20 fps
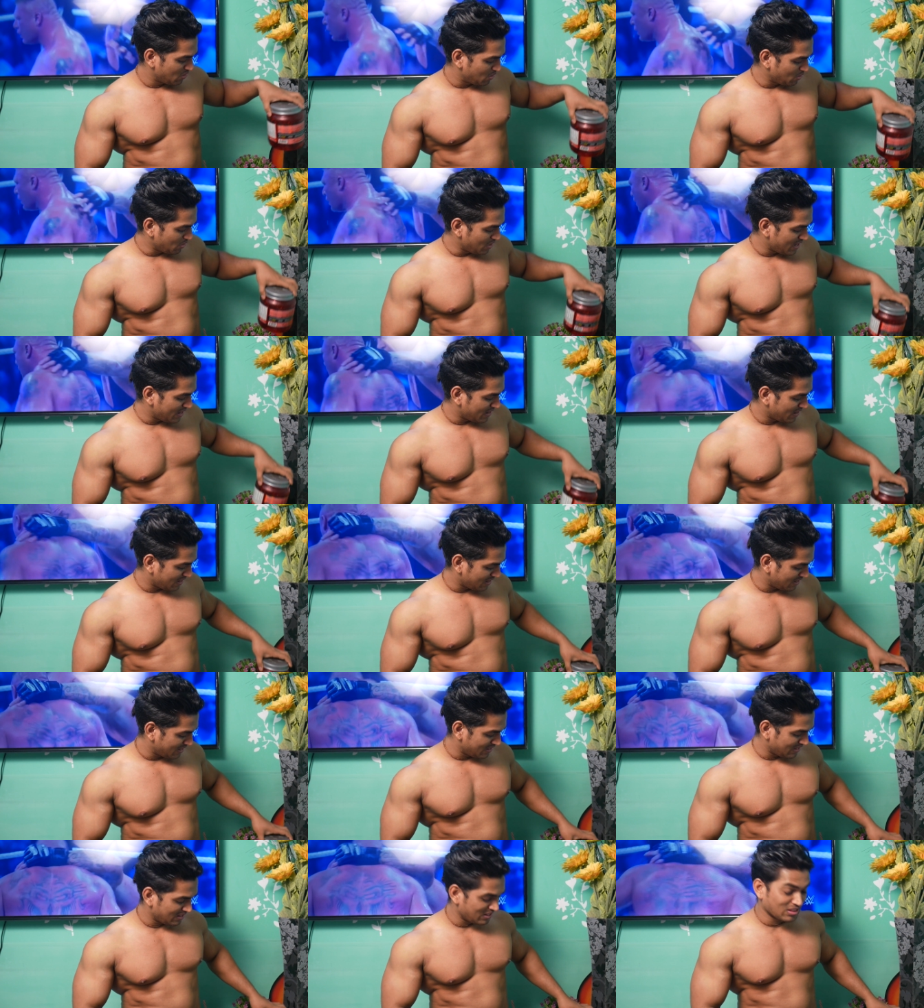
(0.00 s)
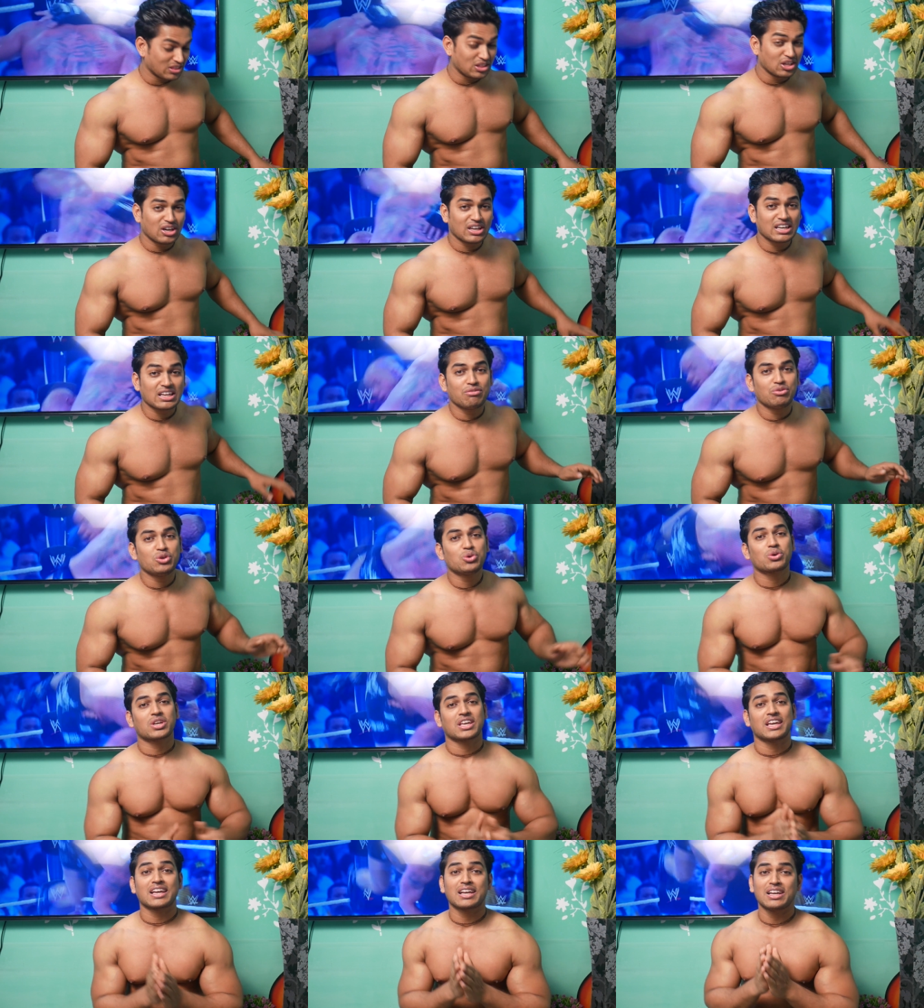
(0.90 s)
तो यार द रिव्यू
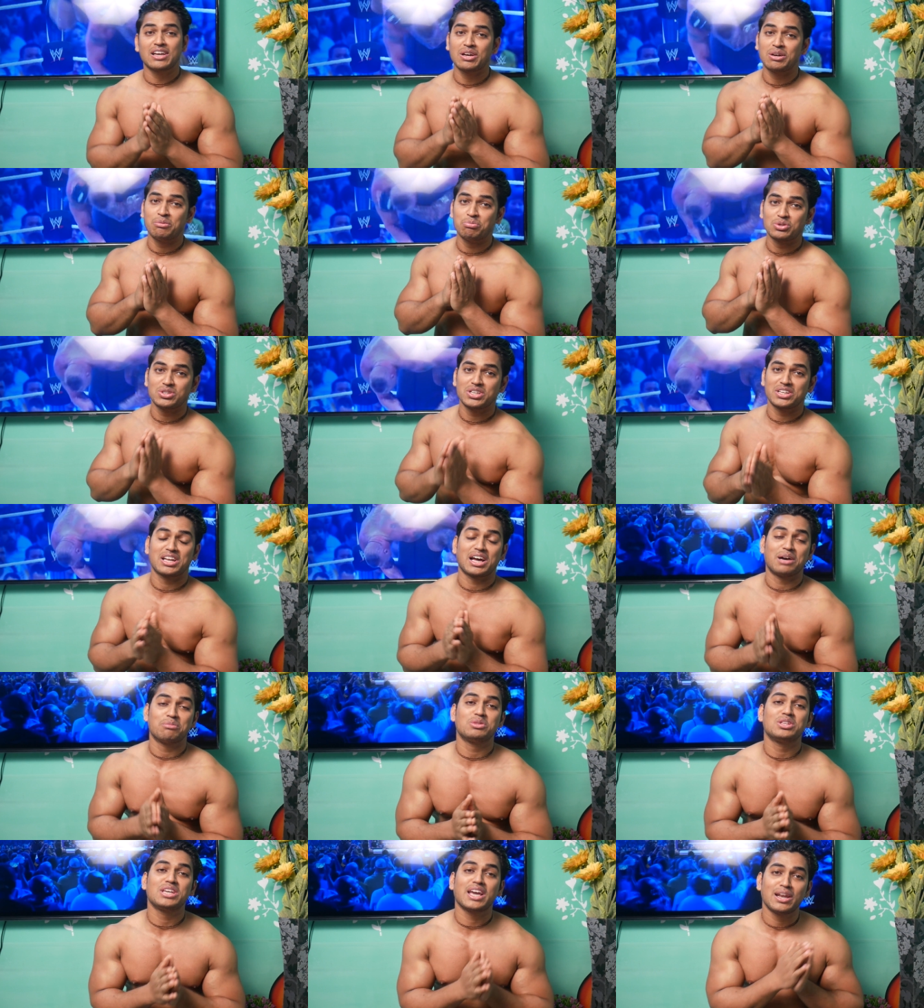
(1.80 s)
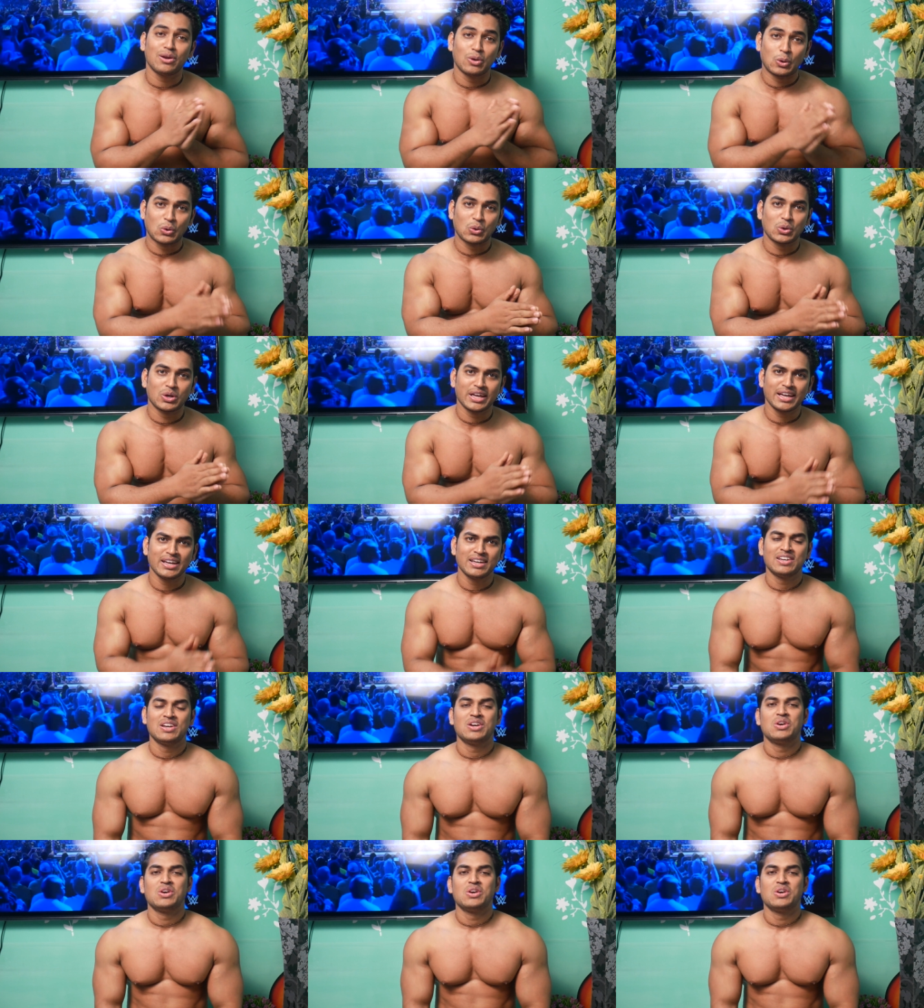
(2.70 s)
किंग मुझे नाम दिया है लोगों ने